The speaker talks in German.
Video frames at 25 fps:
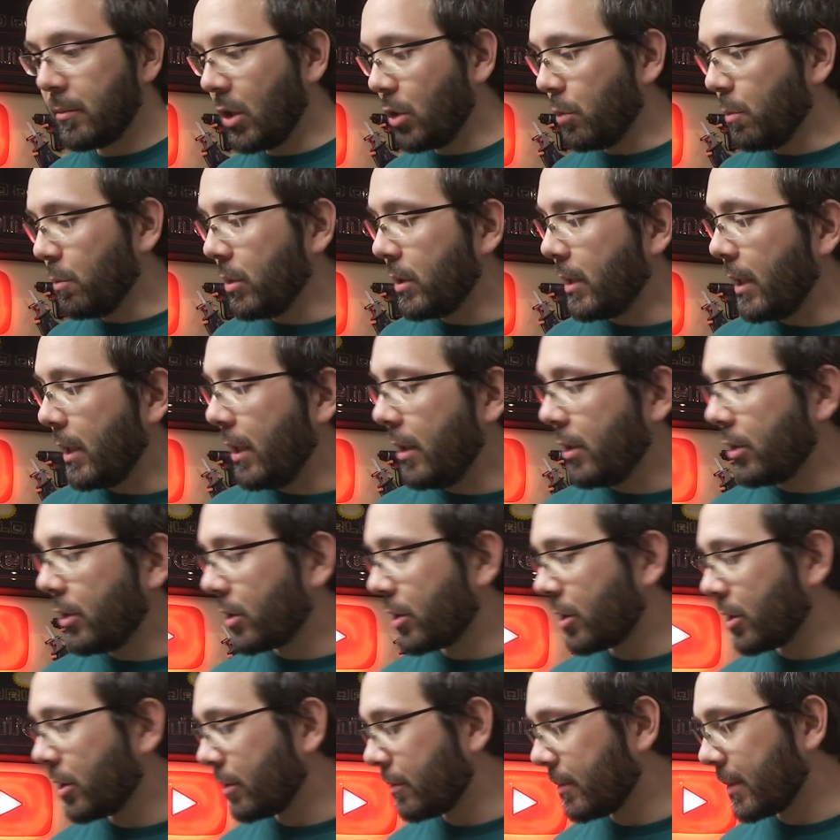ich muss
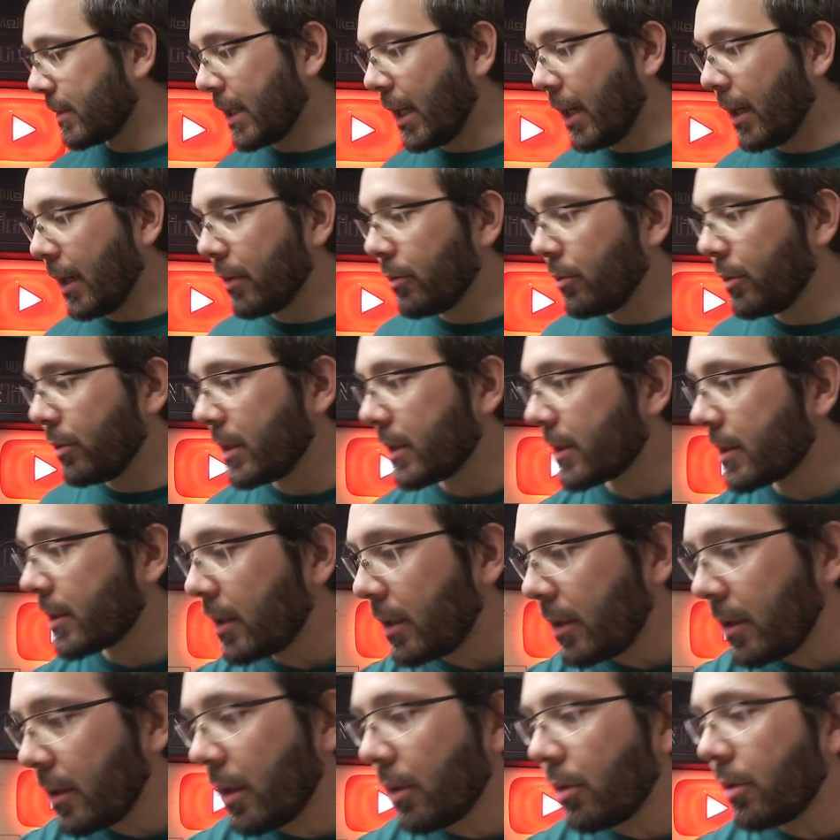ehrlich sagen, und es
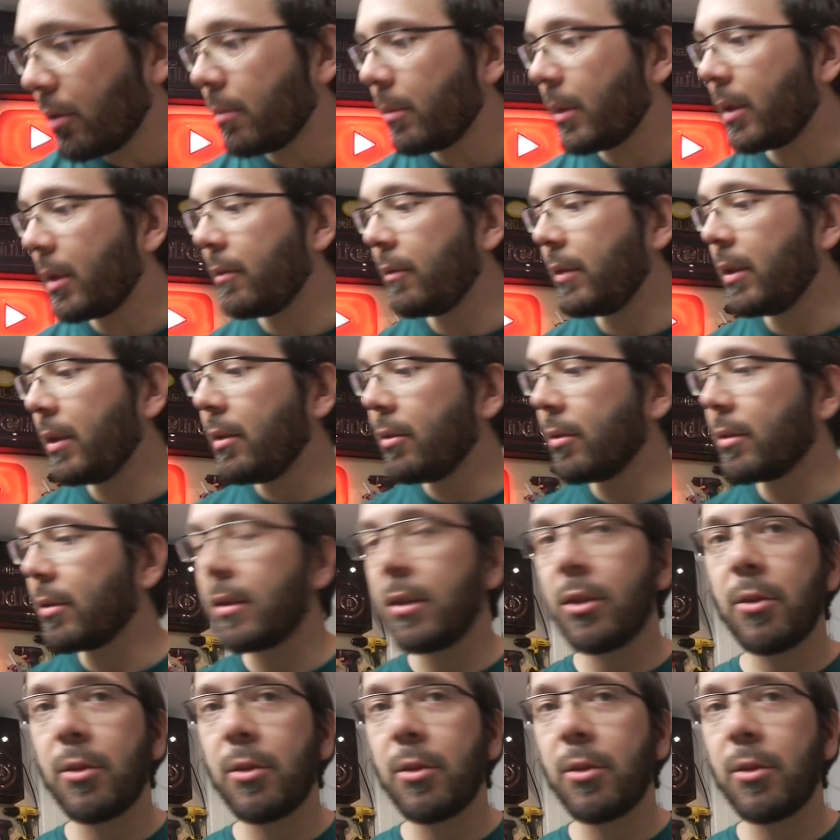seht ihr auch in meinen Videos,